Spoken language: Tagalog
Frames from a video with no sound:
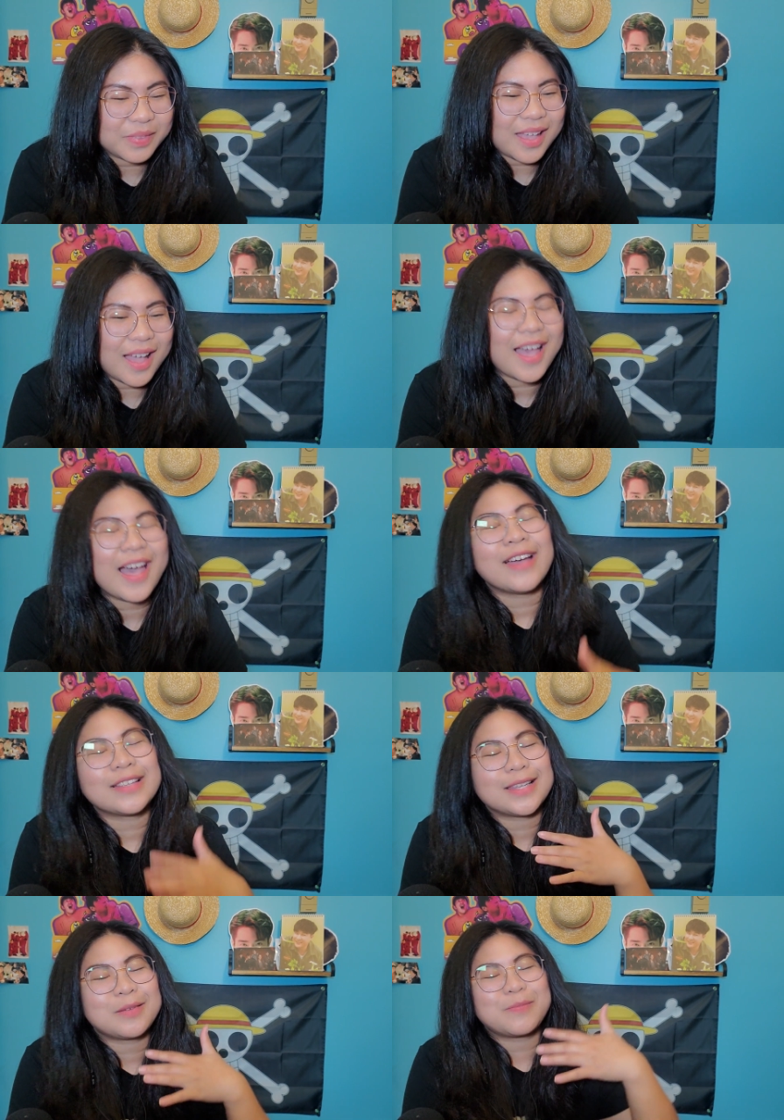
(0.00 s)
Ang angas,
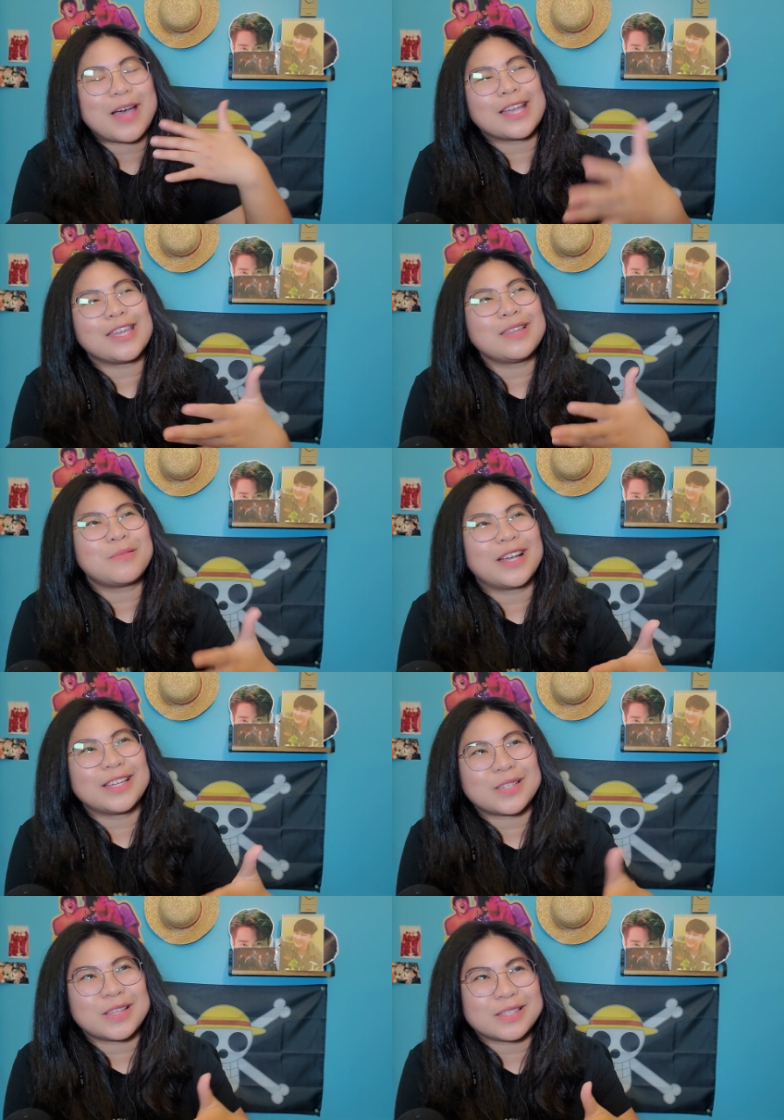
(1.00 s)
bagay na bagay
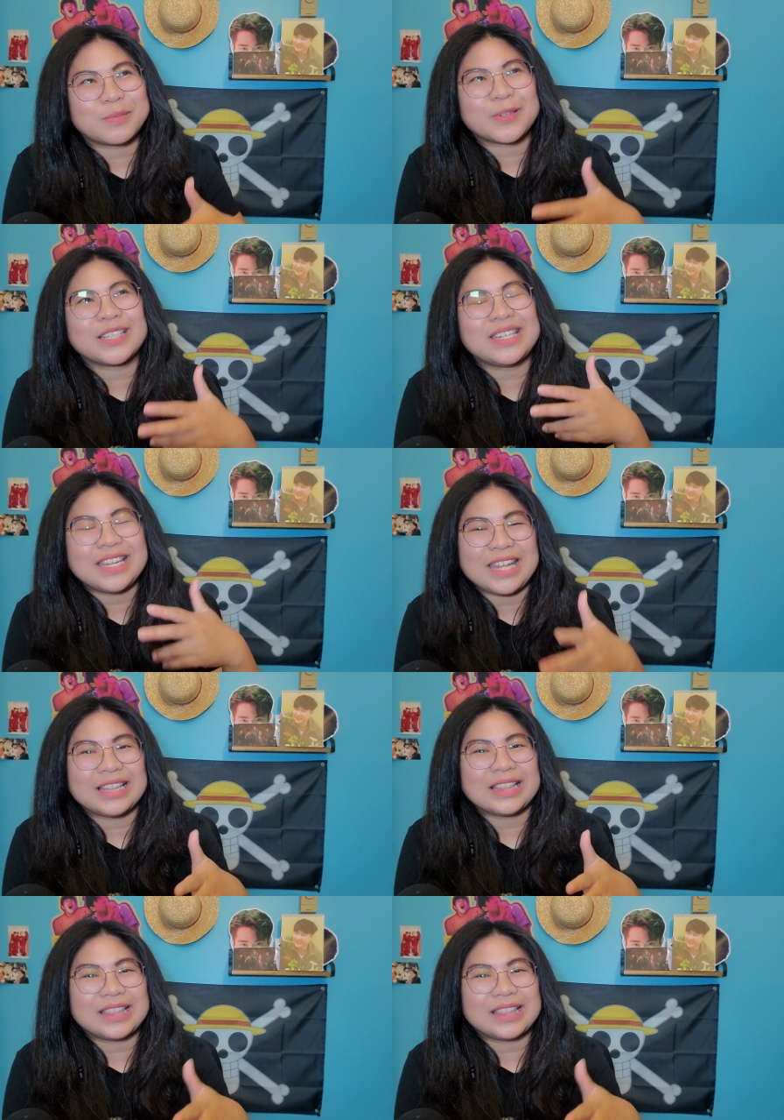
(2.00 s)
siya sa part ni Nate.